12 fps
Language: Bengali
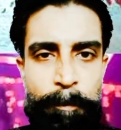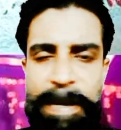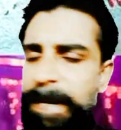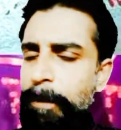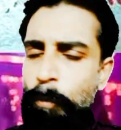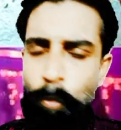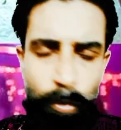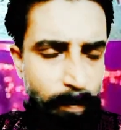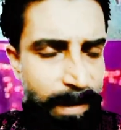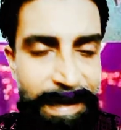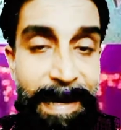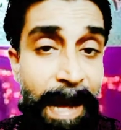পেরে
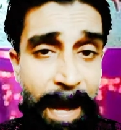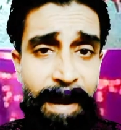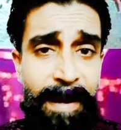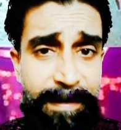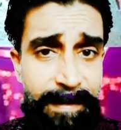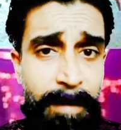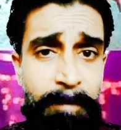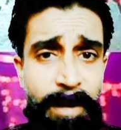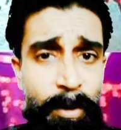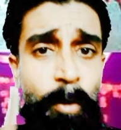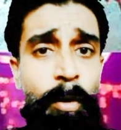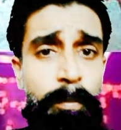উঠবেন না এটা
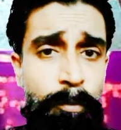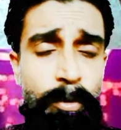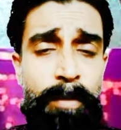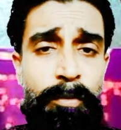আমরা হলপ করে